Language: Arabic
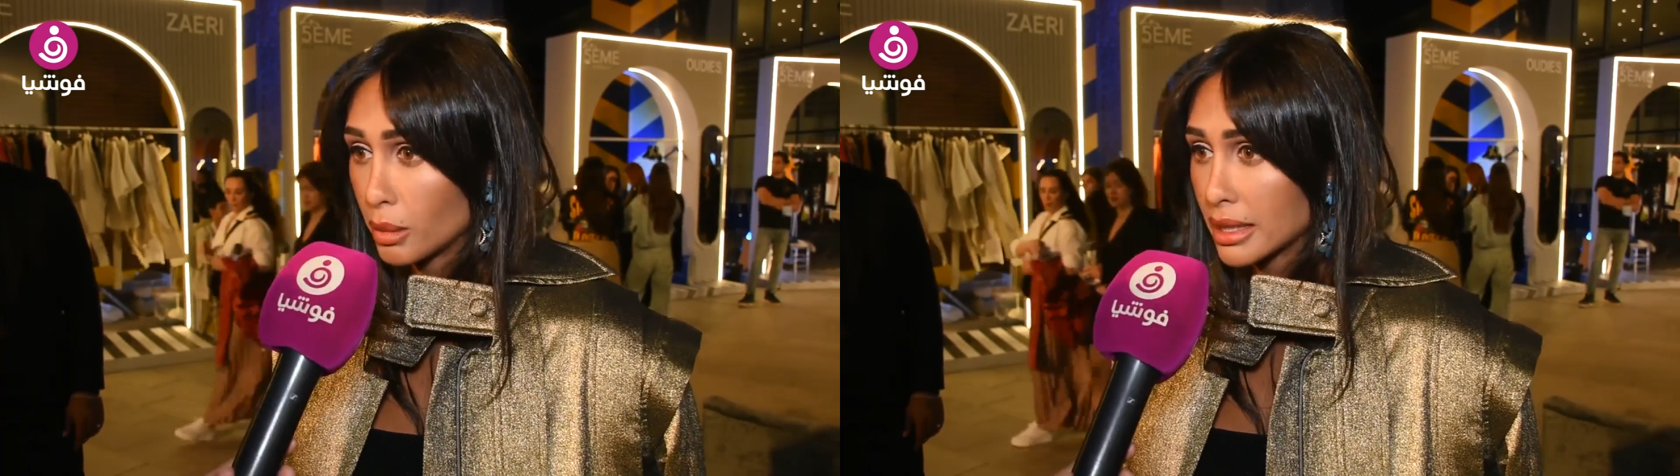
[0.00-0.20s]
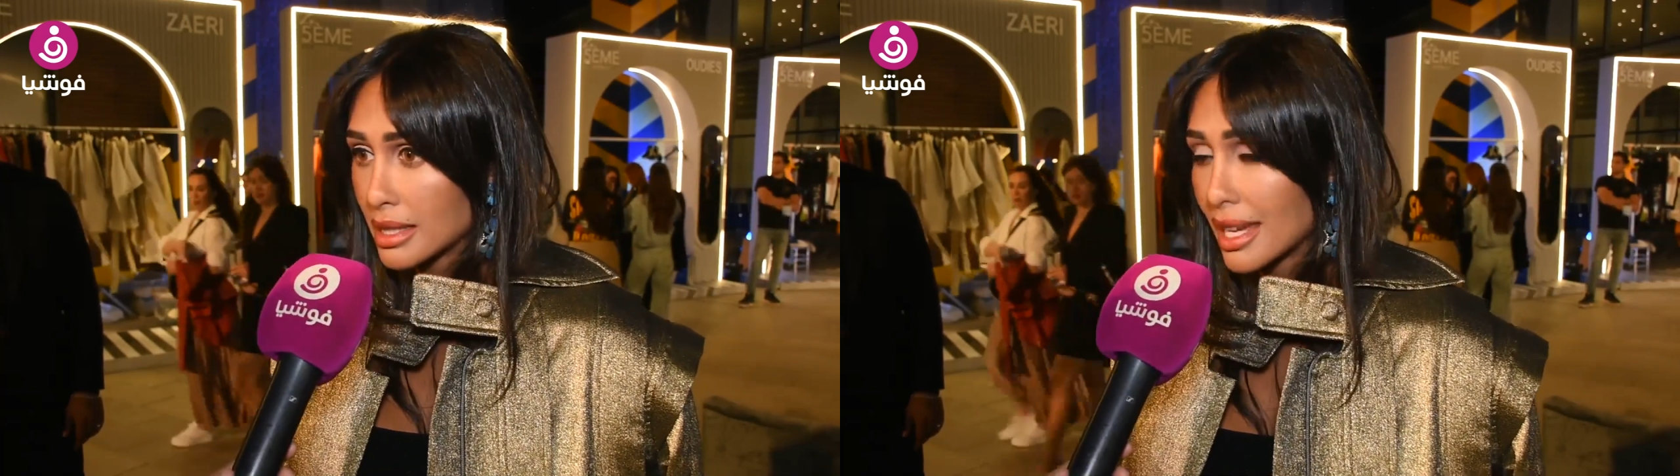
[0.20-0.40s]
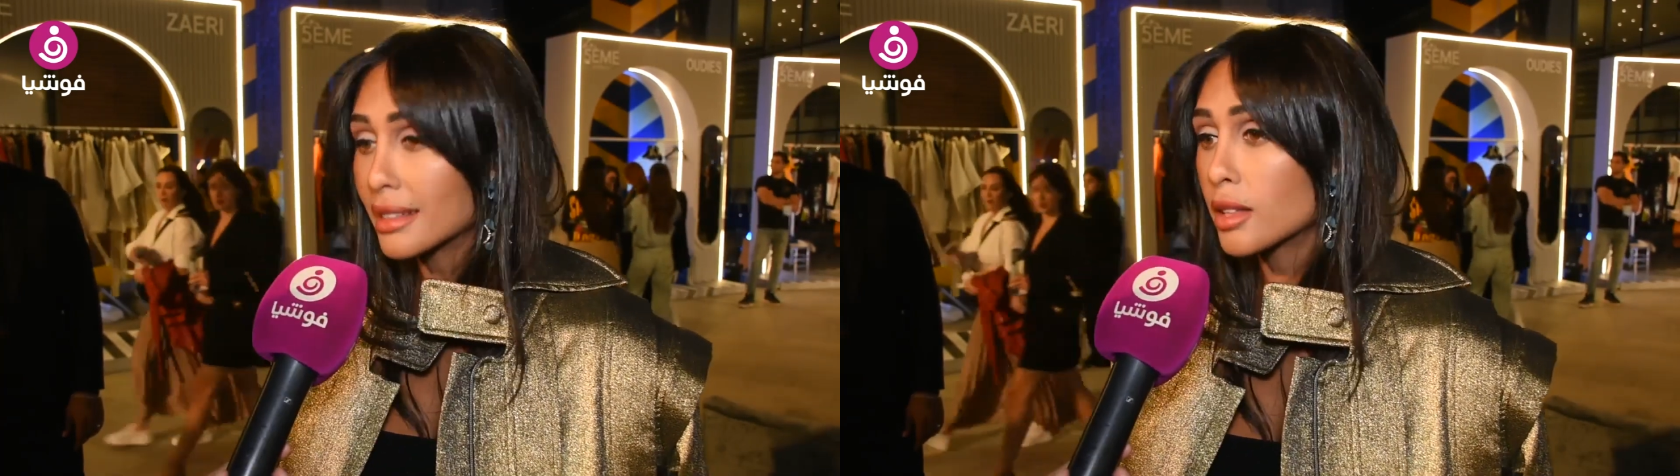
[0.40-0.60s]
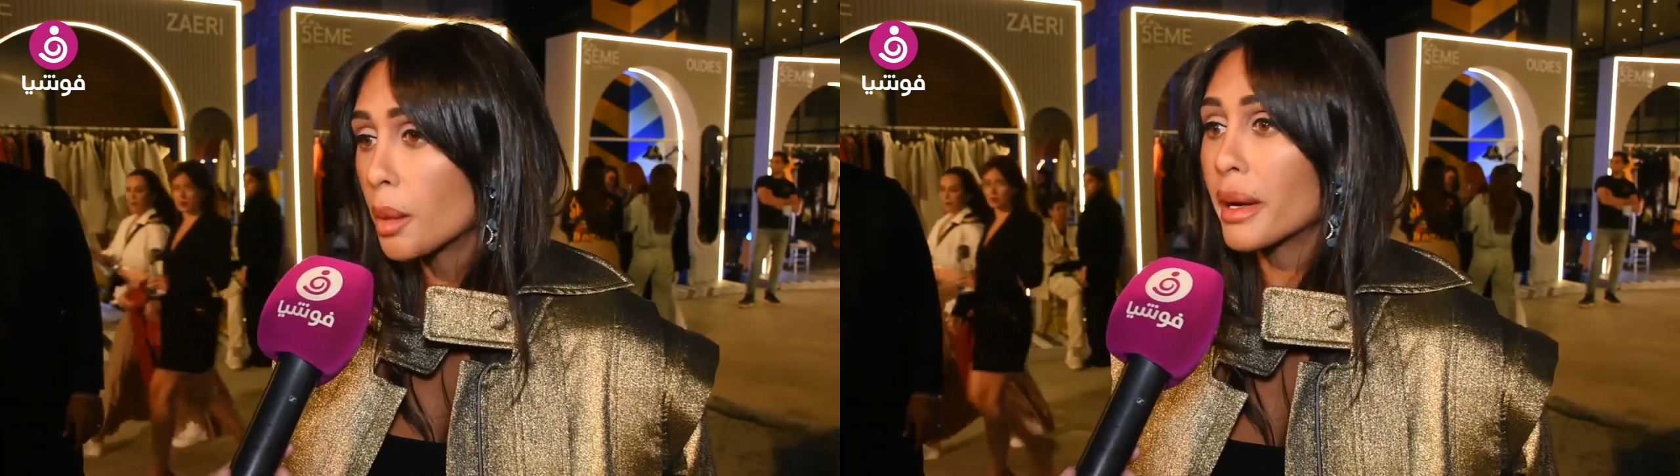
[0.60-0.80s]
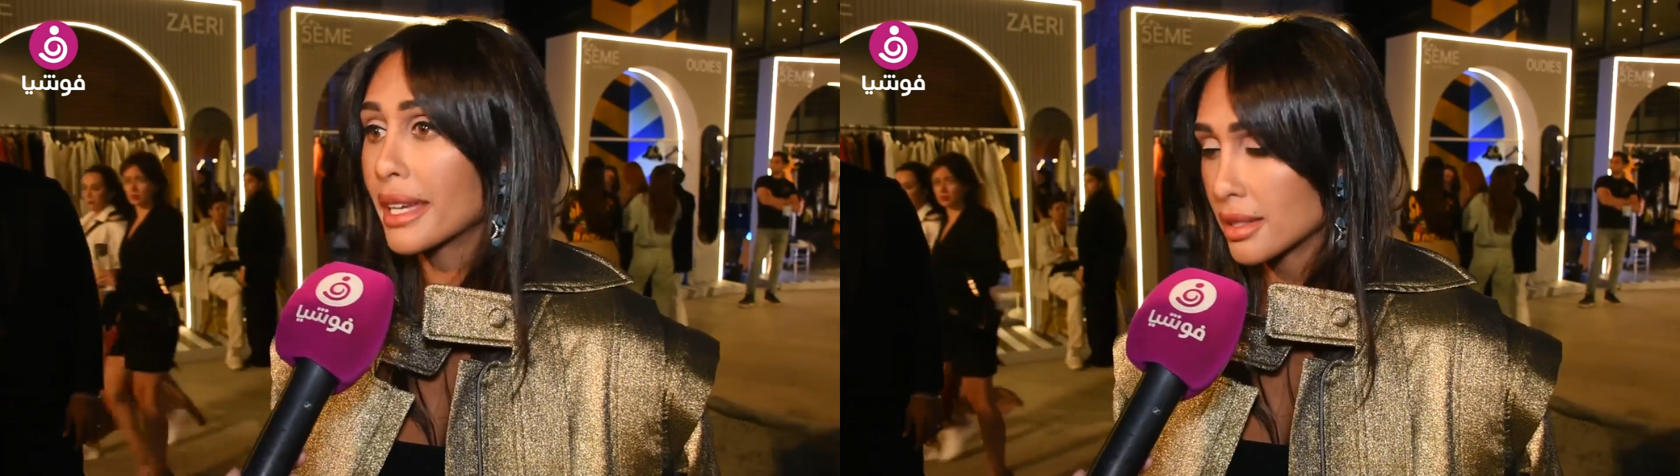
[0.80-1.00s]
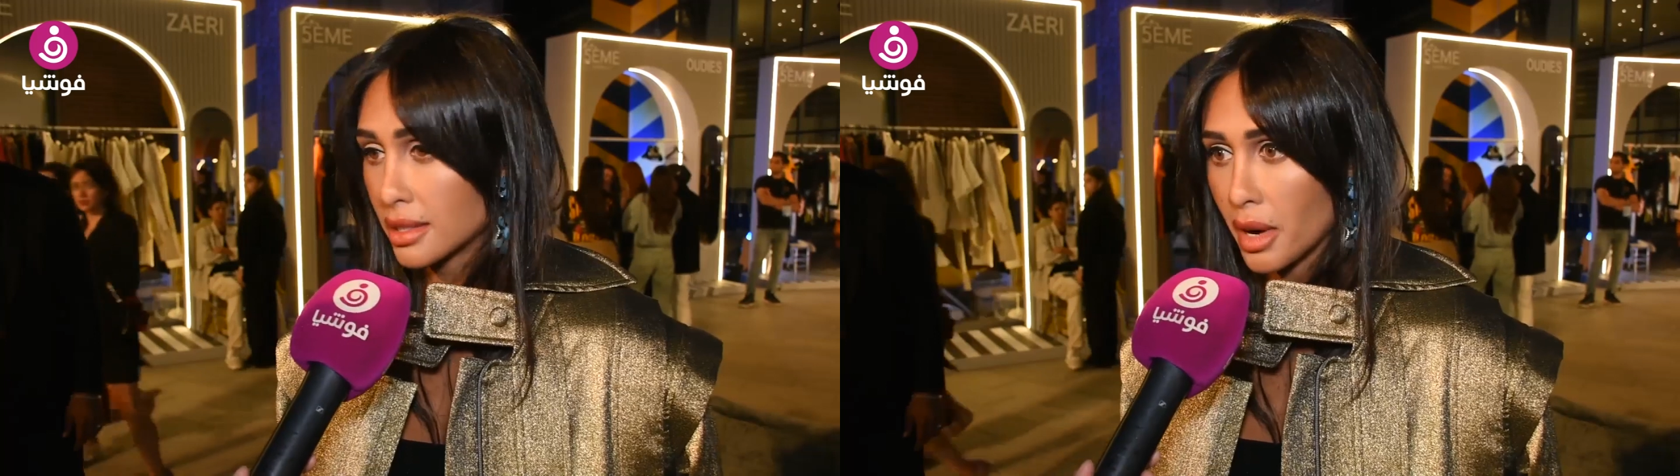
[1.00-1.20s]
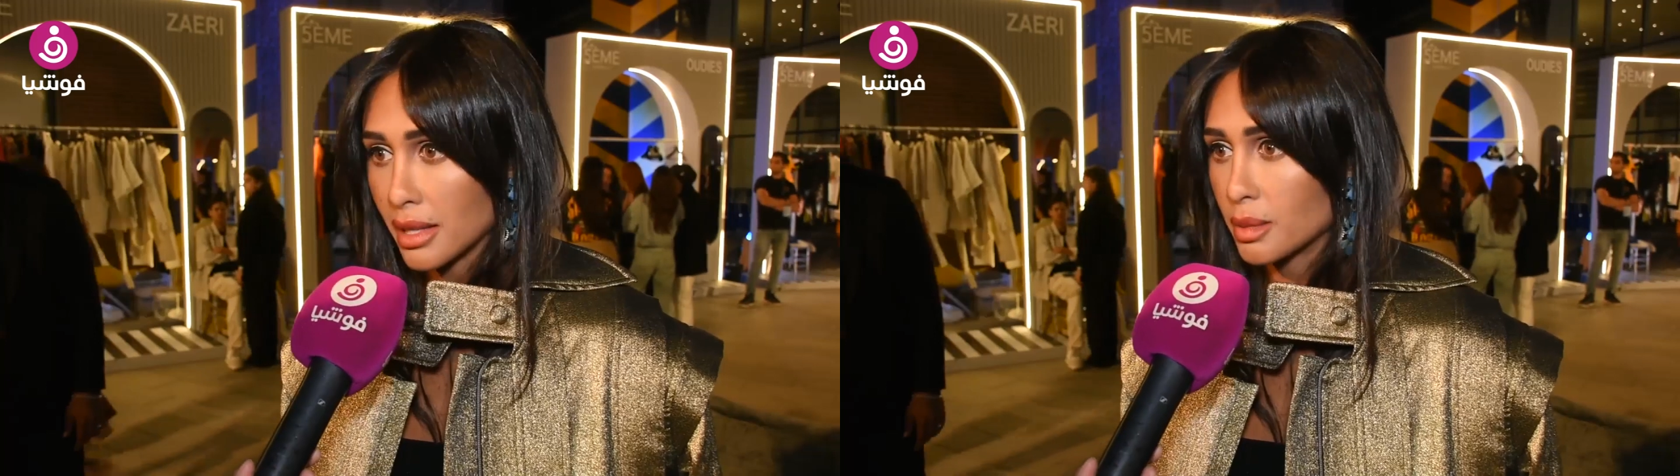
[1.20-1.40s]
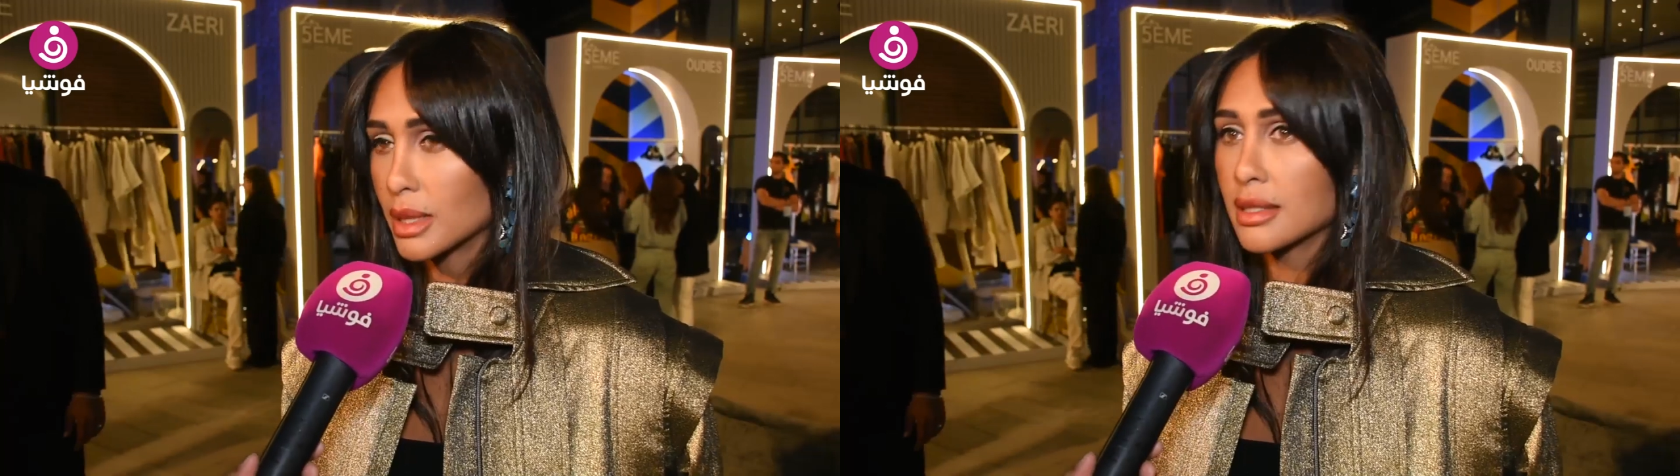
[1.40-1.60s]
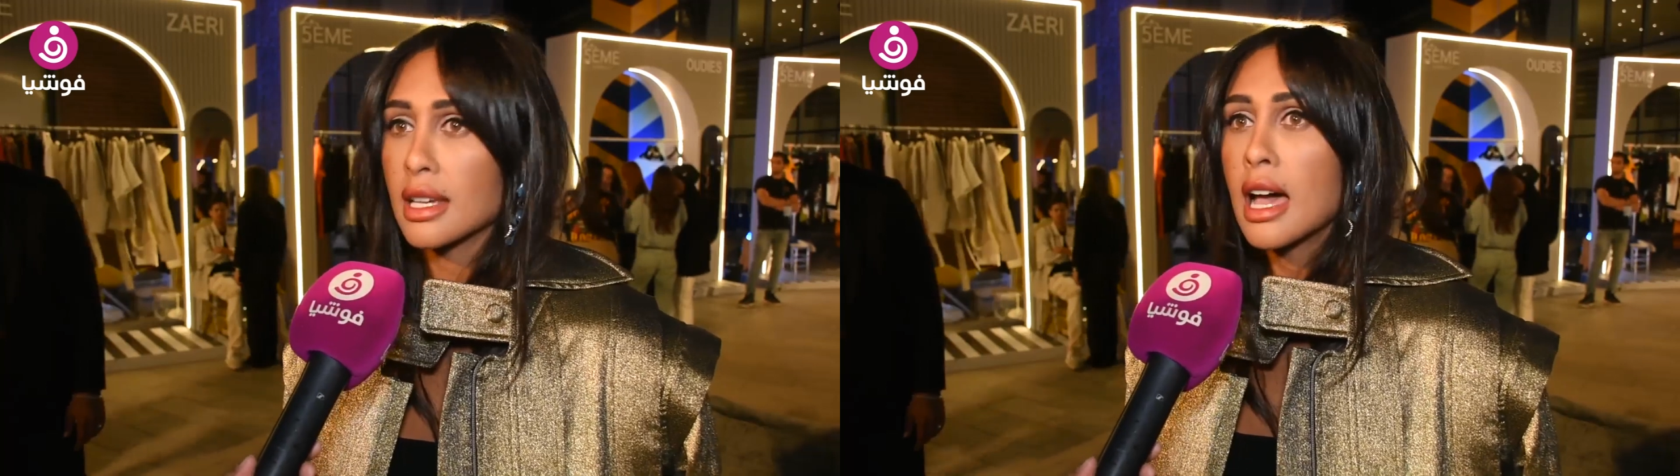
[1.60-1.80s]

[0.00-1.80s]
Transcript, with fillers: يعني ستاند اب اجينست هراسمنت